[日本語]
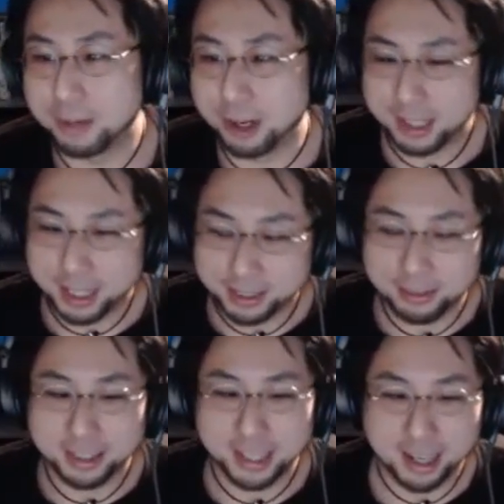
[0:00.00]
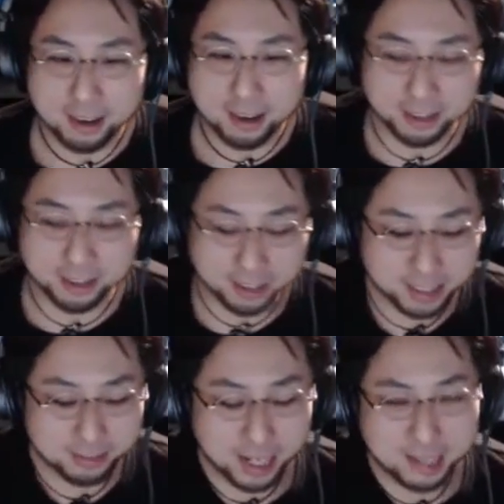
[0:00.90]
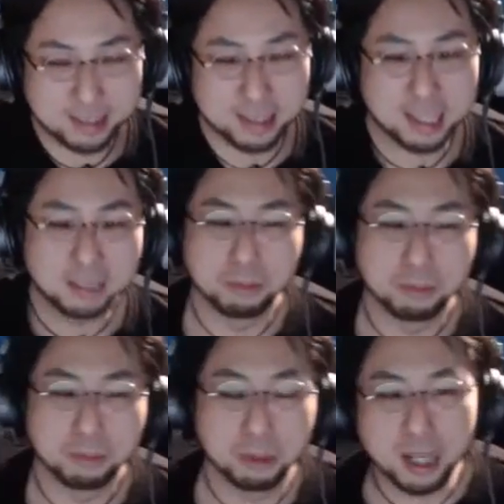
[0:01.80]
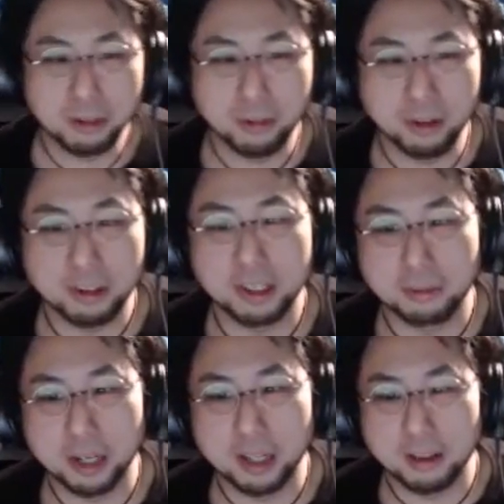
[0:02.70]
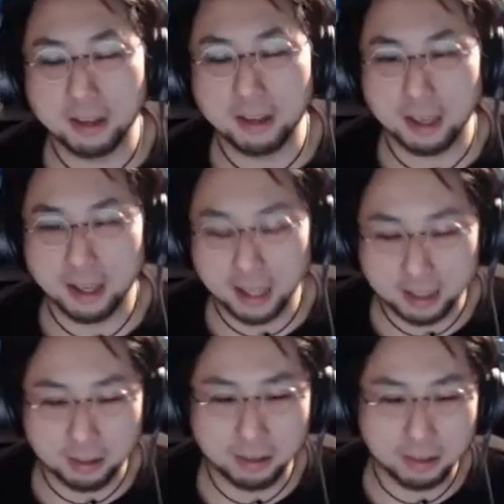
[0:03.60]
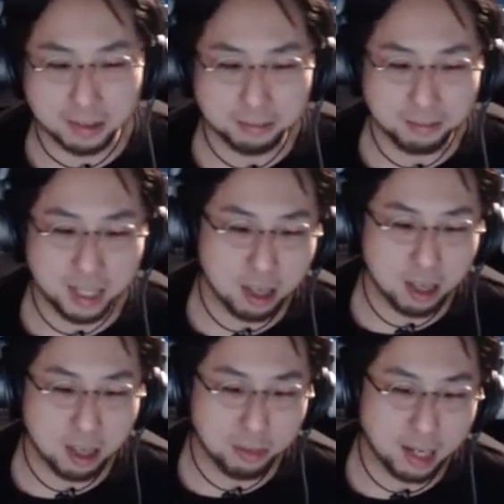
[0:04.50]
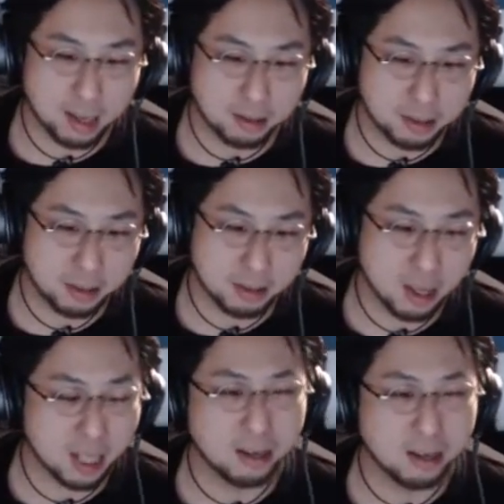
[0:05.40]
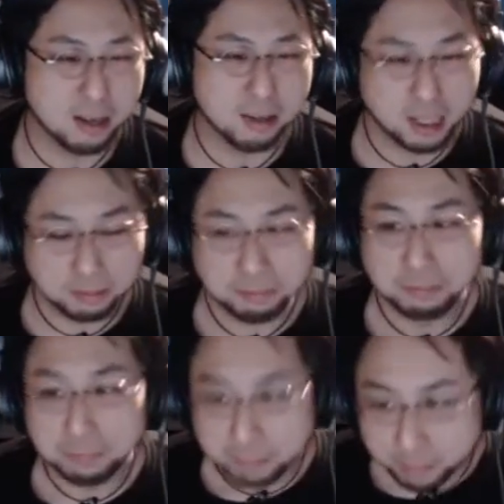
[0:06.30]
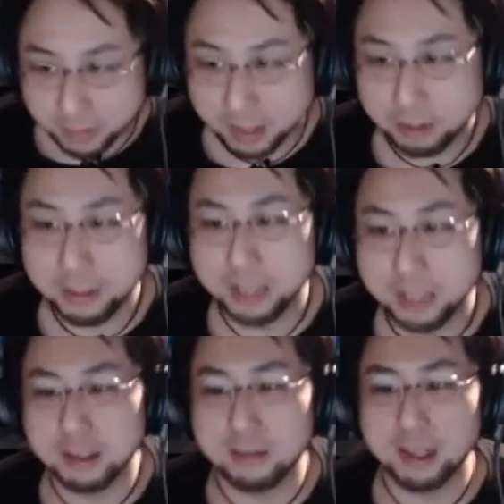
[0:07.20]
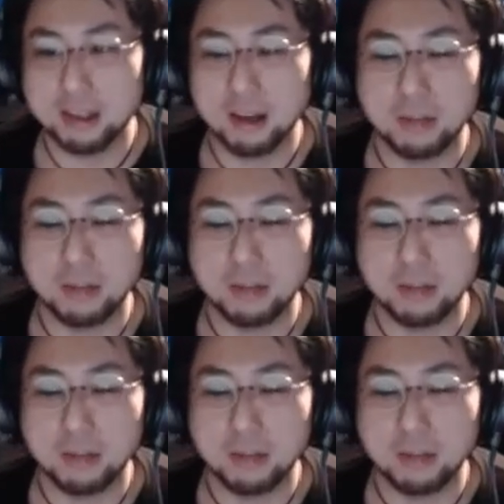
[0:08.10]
はじめまして。よろしくお願いします。僕はあの、フォローしてもらった時に、あの、みんな呼びかけるっていうのをやってるんで。おめでとうございます、キリバ。